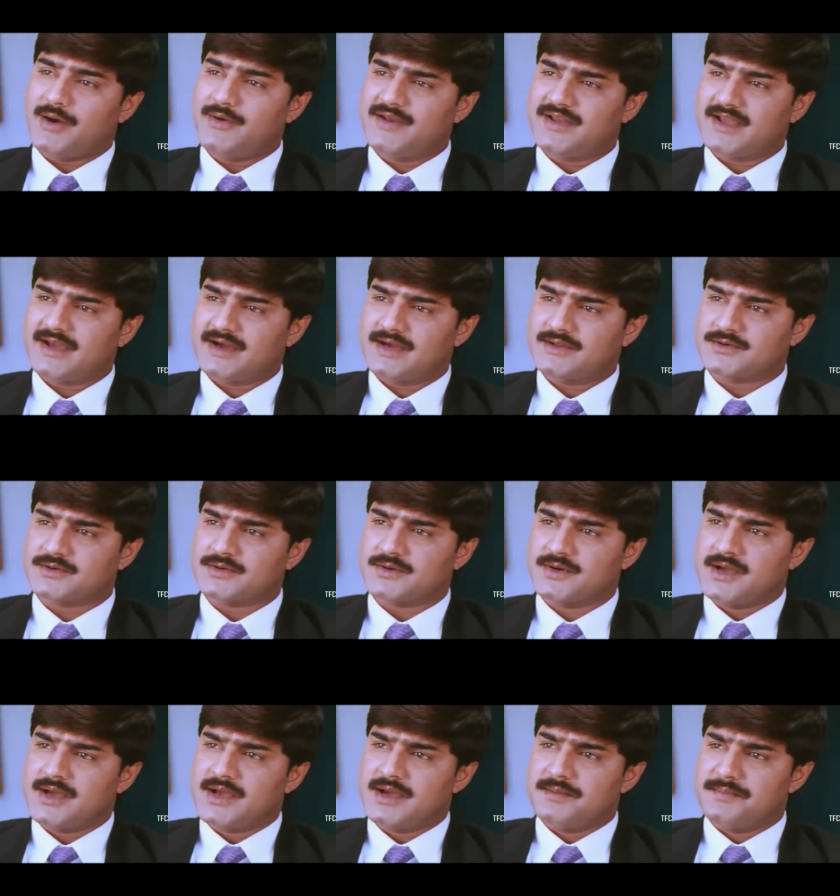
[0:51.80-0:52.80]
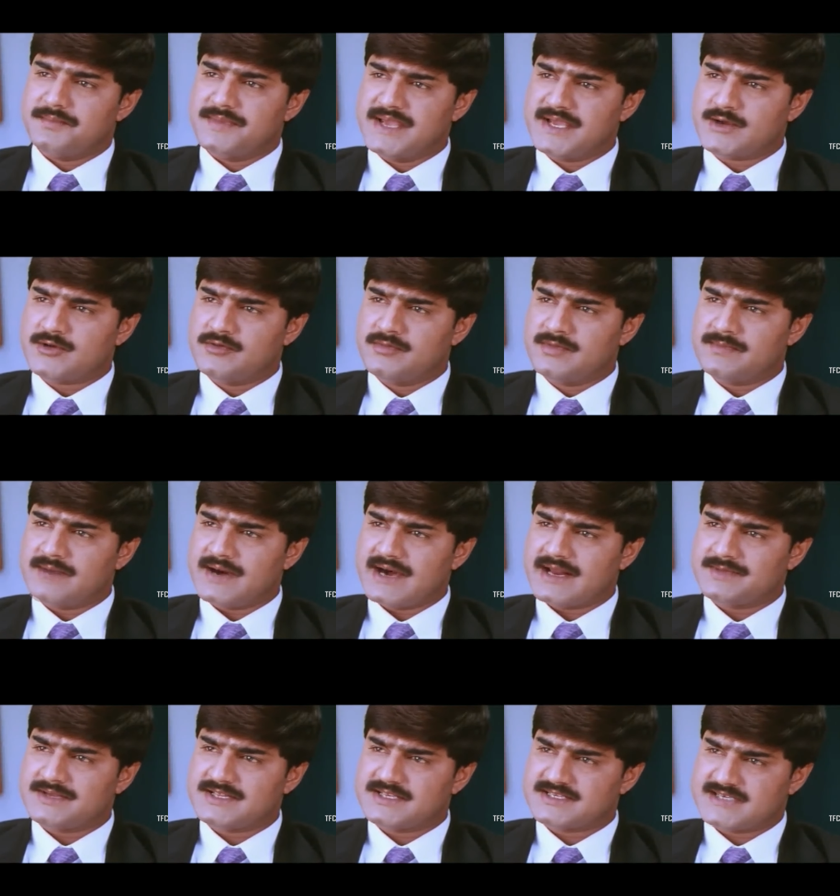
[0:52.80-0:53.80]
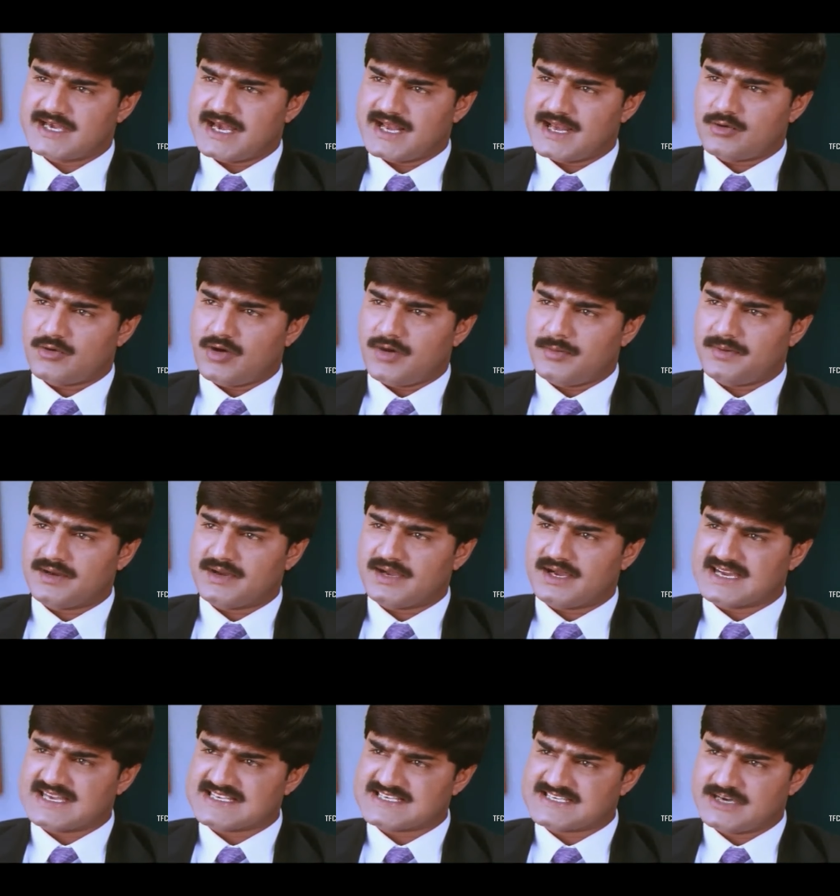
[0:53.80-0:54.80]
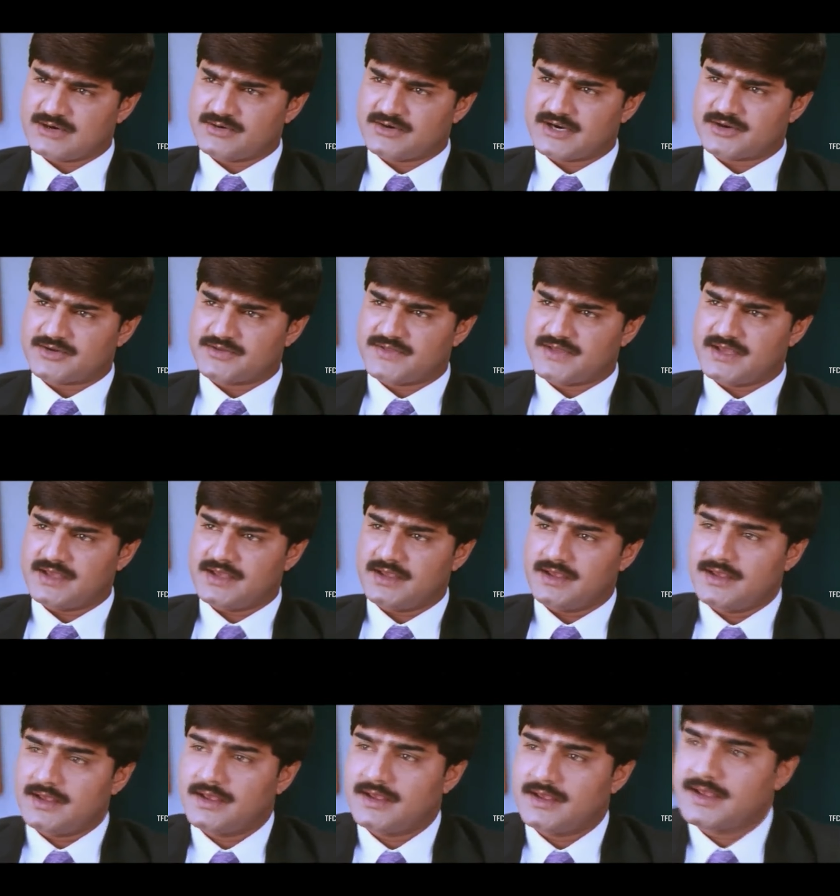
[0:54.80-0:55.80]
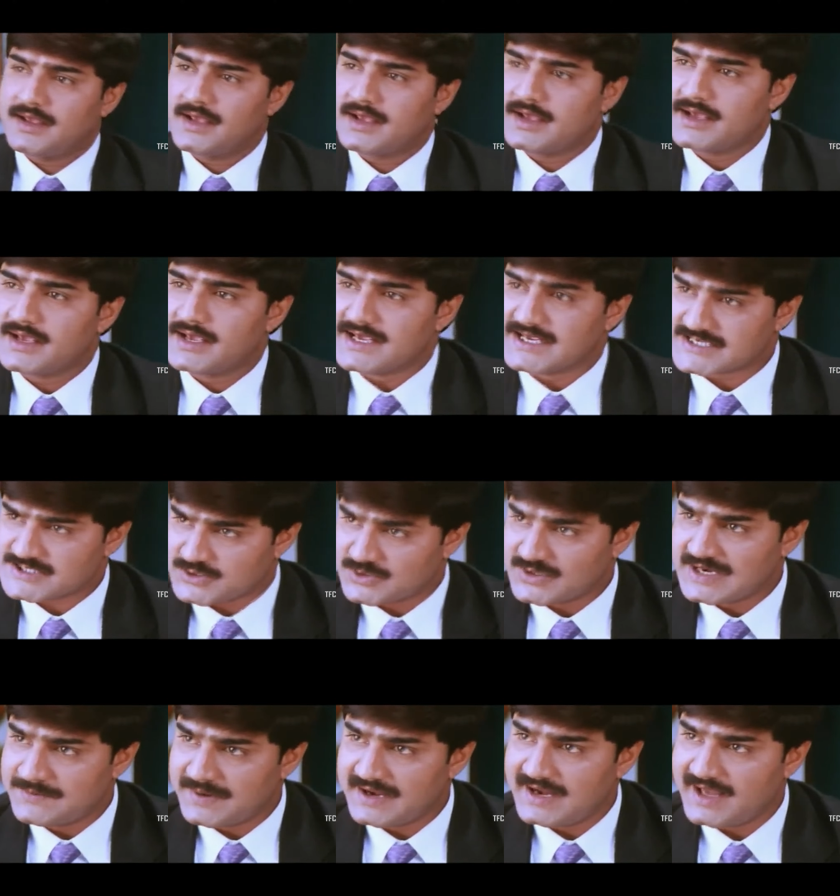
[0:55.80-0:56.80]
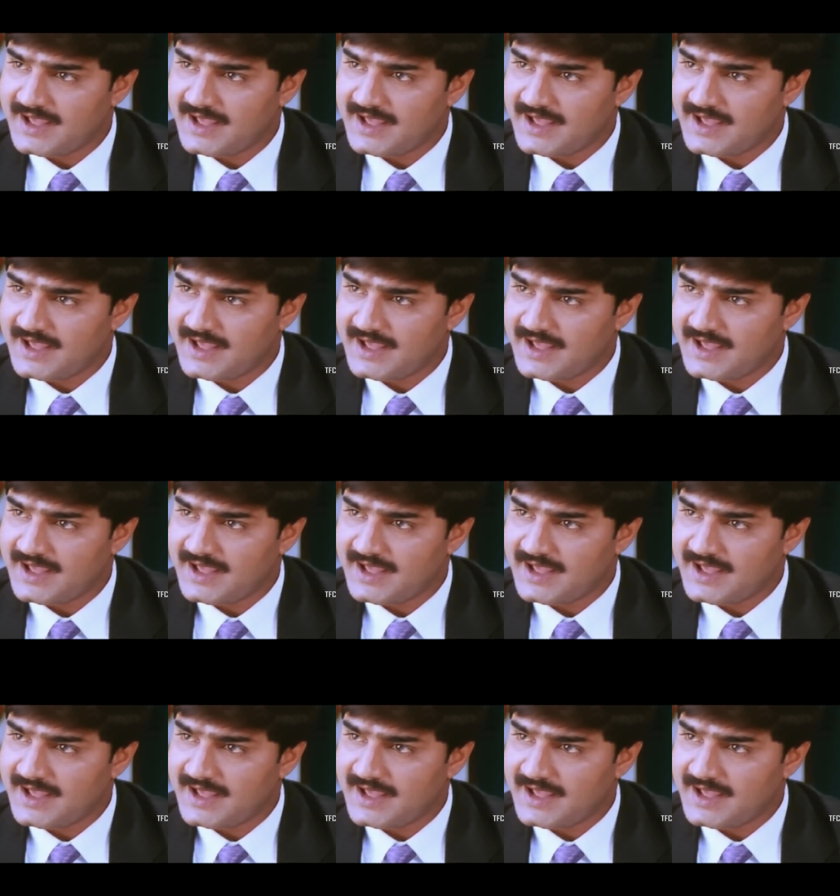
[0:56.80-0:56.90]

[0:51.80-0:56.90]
ఆవిడికే కాదు మీకు మీ భార్య మీద చాలా కోపంగా కసిగా ఉన్నట్టుందే ఇష్టం లేని